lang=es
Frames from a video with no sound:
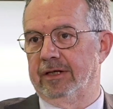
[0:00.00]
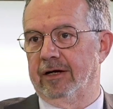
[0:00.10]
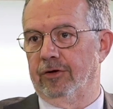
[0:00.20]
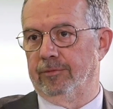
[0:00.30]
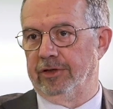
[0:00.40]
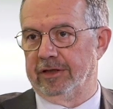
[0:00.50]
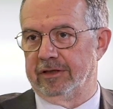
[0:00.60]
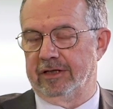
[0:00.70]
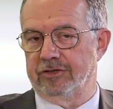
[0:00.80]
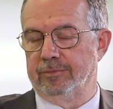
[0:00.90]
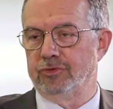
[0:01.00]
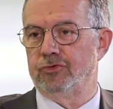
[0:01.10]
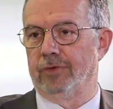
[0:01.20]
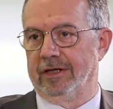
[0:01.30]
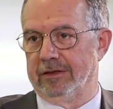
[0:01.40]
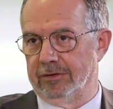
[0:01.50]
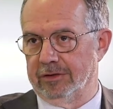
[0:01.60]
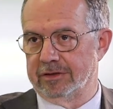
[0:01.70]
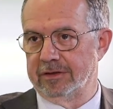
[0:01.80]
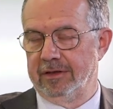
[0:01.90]
la comunidad. Ya somos
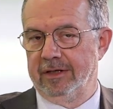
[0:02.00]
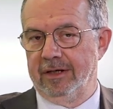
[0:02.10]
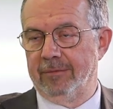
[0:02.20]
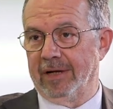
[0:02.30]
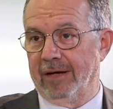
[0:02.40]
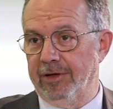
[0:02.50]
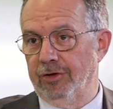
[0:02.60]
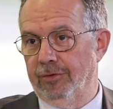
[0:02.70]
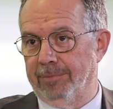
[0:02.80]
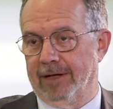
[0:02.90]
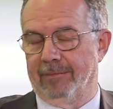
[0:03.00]
cuarentones, para bien o para